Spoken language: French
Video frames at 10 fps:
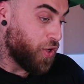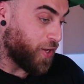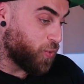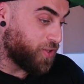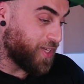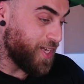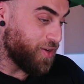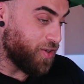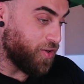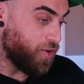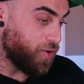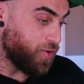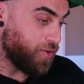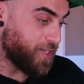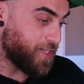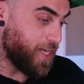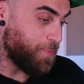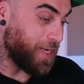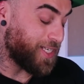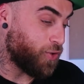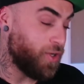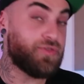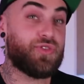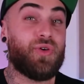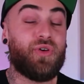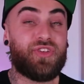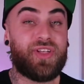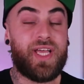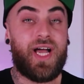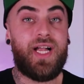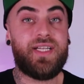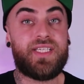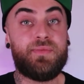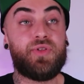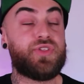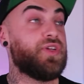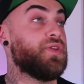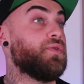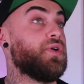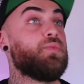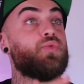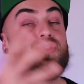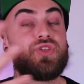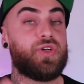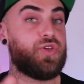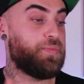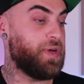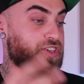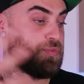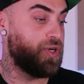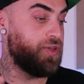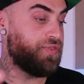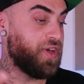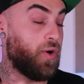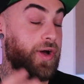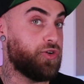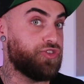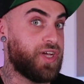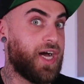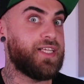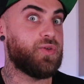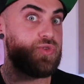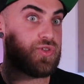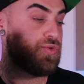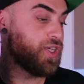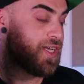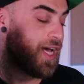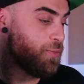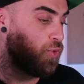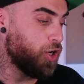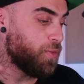Écoutez, euh, c'est particulier parce qu'en général, Tim Hanson, et bon, Scott Lepage et Polyphia, en règle générale, ils ont des très bons